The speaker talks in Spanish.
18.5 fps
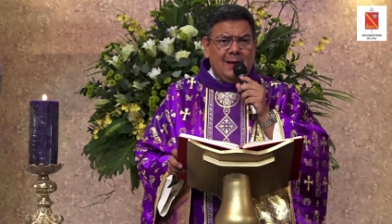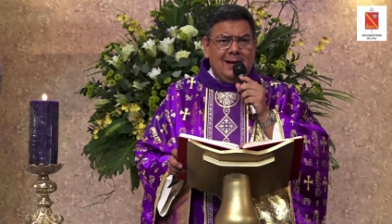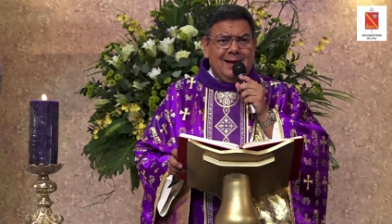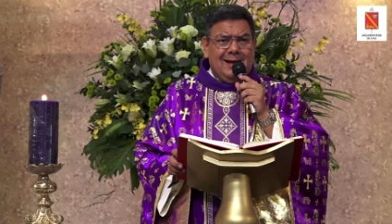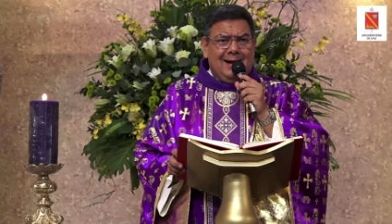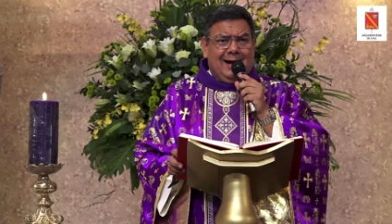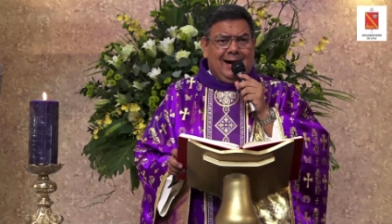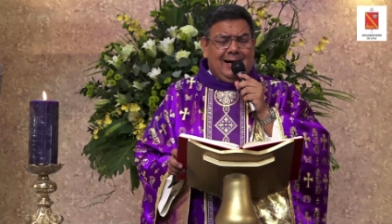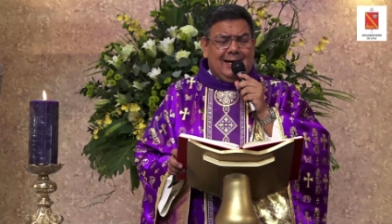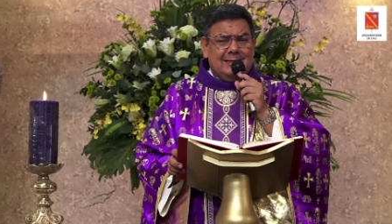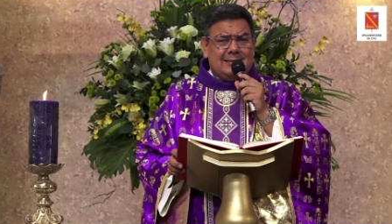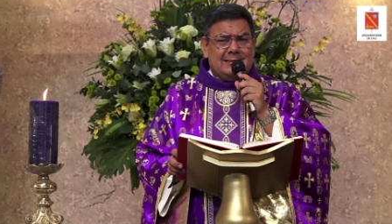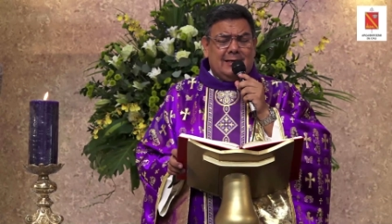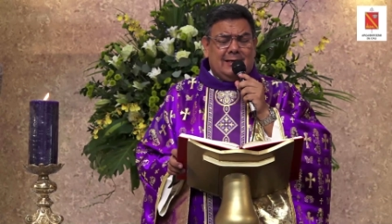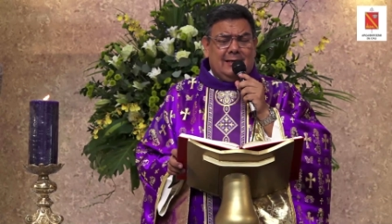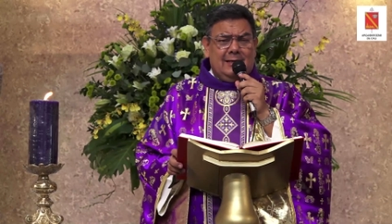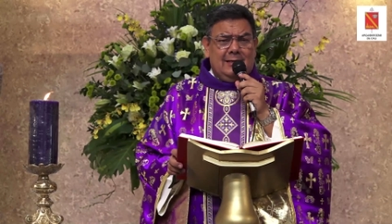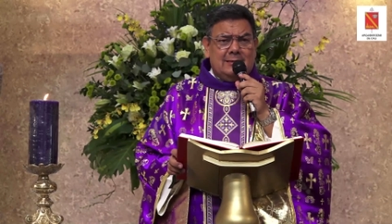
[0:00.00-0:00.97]
Hace
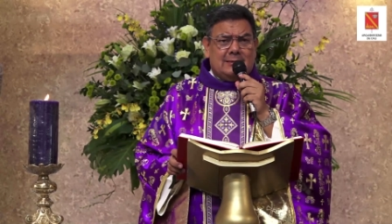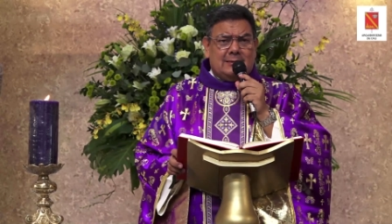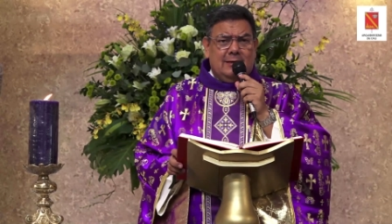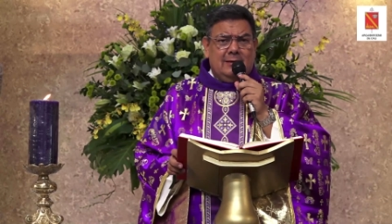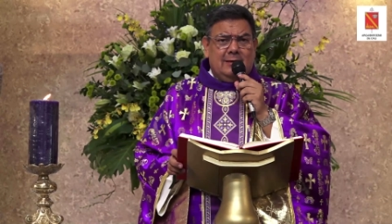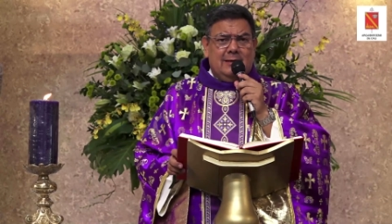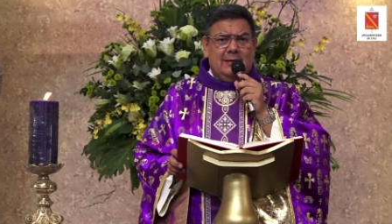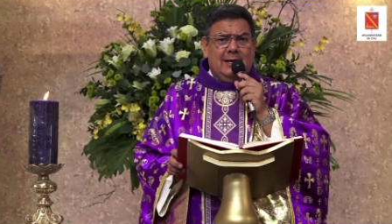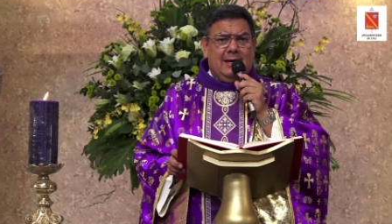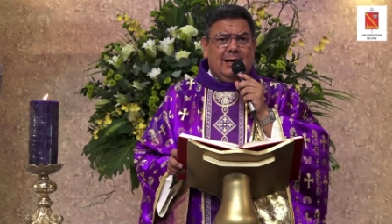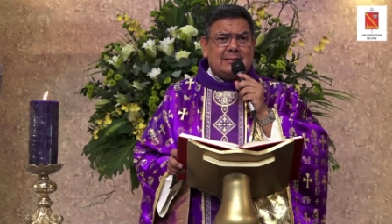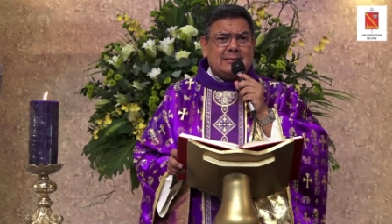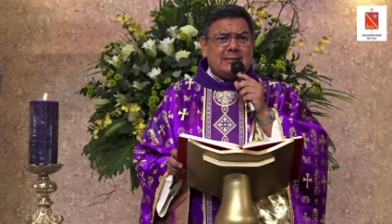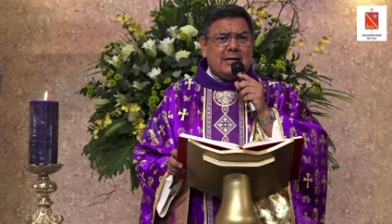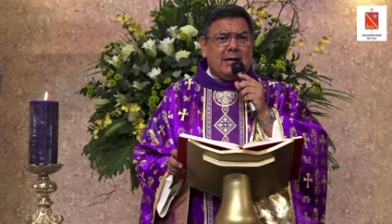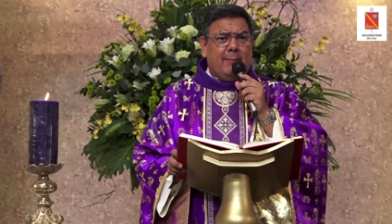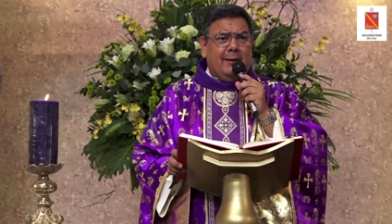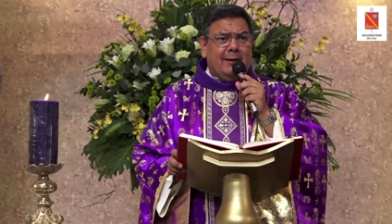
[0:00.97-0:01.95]
quince días la
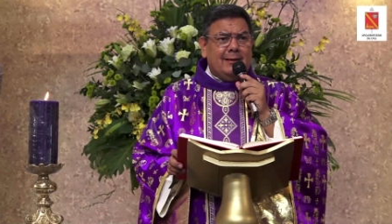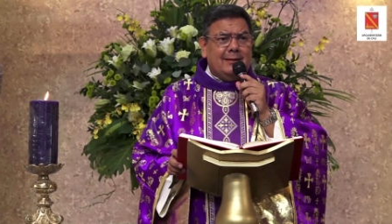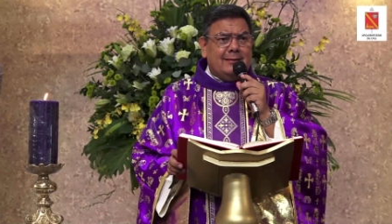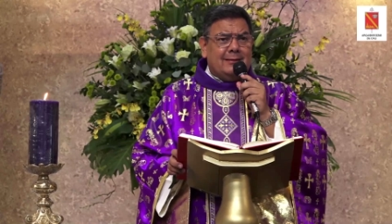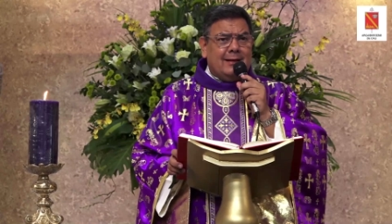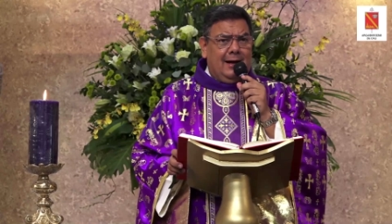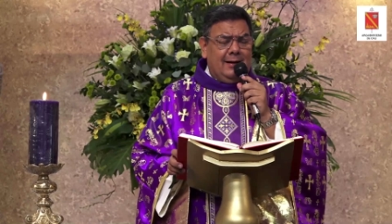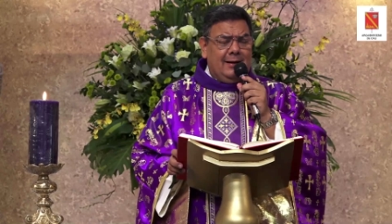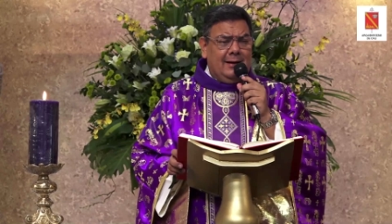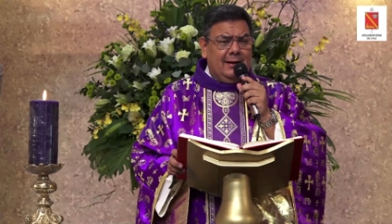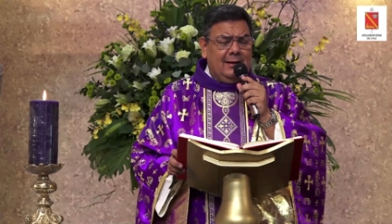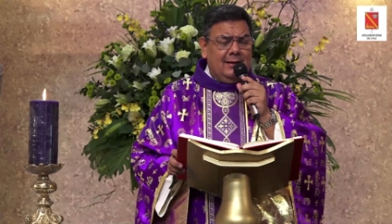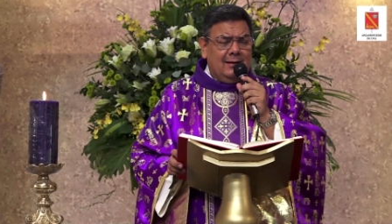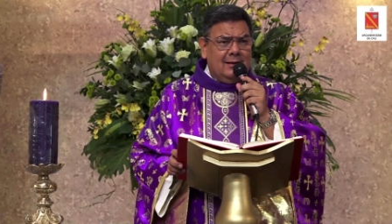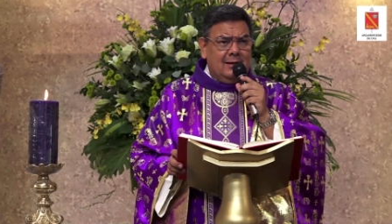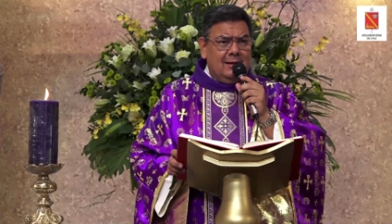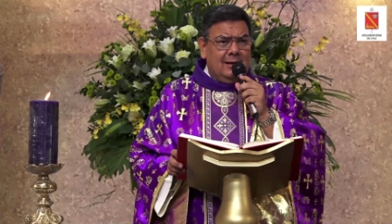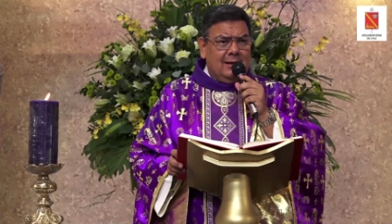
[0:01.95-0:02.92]
samaritana,
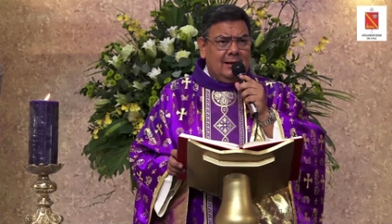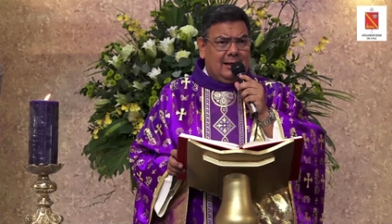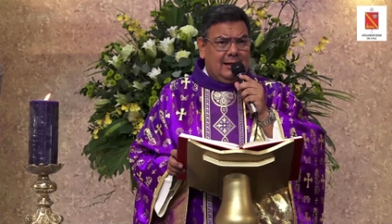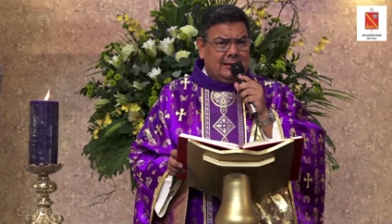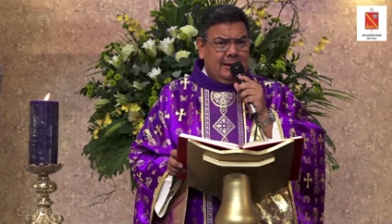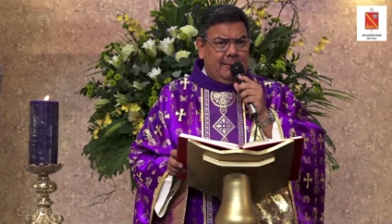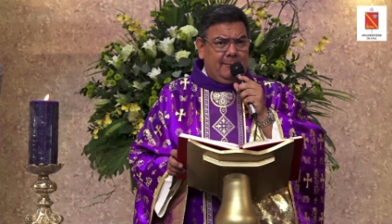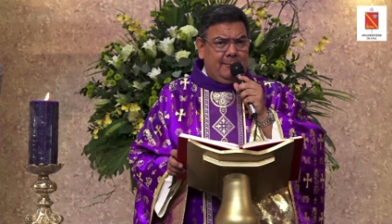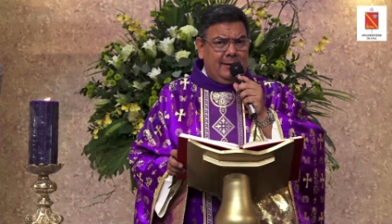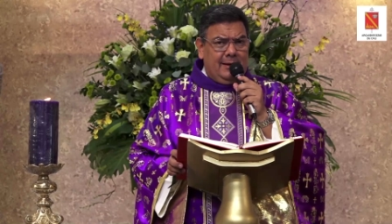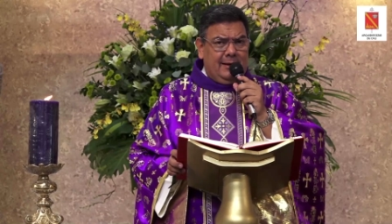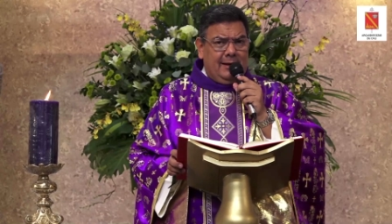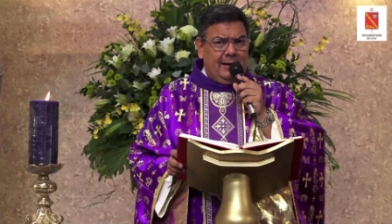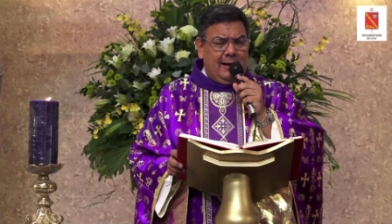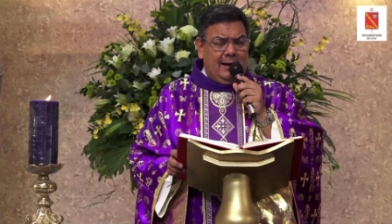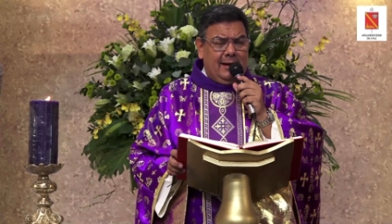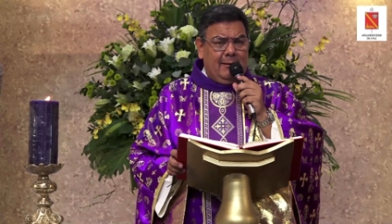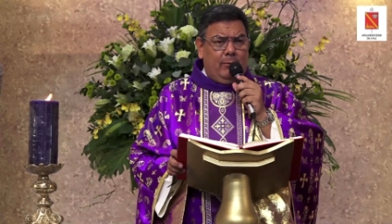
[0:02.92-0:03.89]
que también
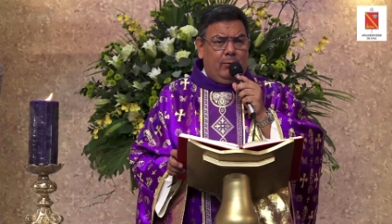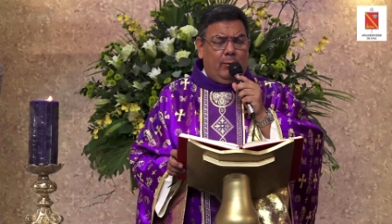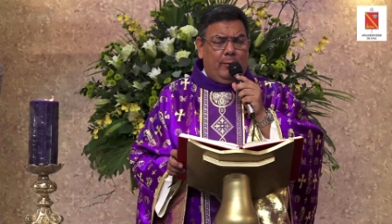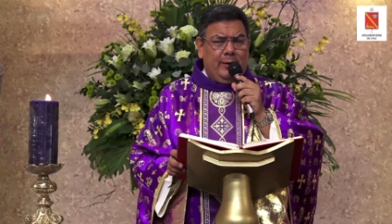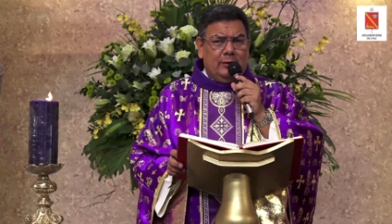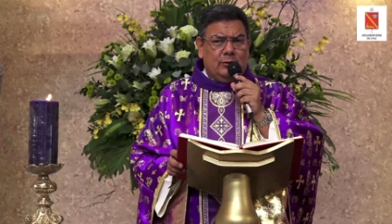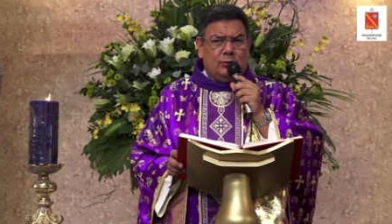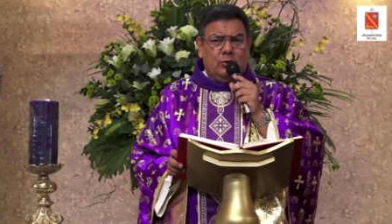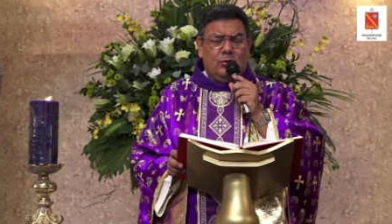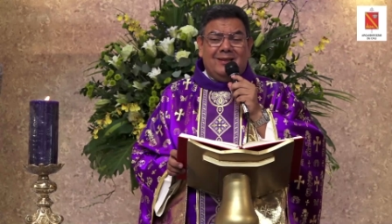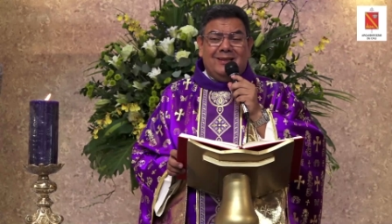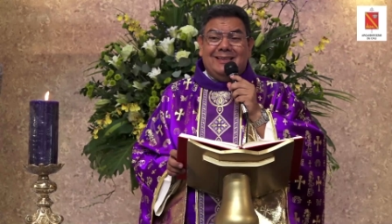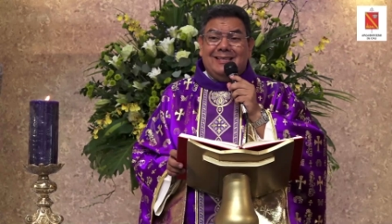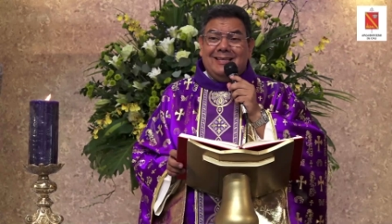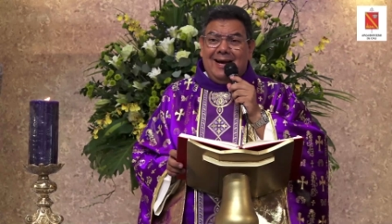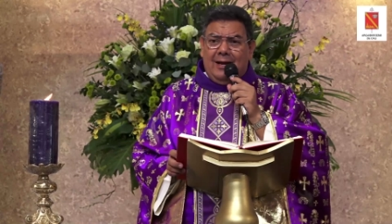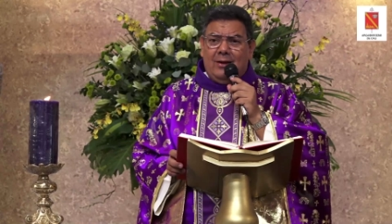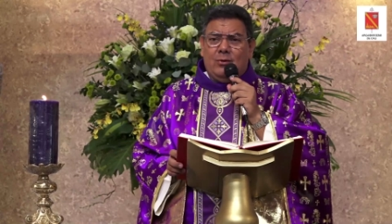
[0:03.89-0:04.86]
era el momento del
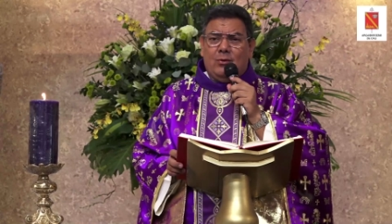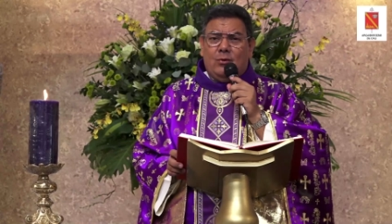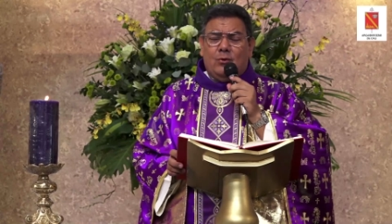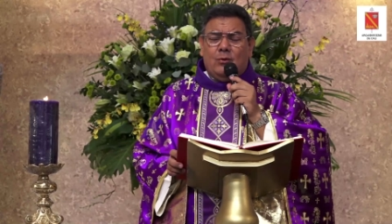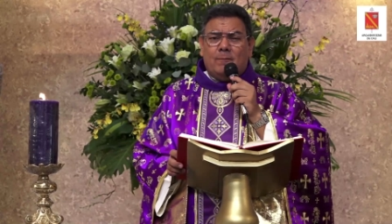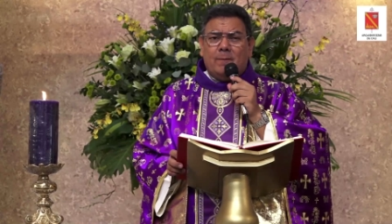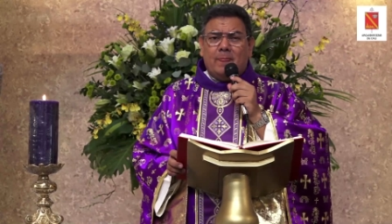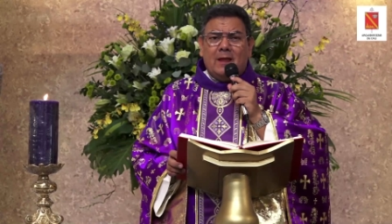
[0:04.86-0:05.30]
diálogo.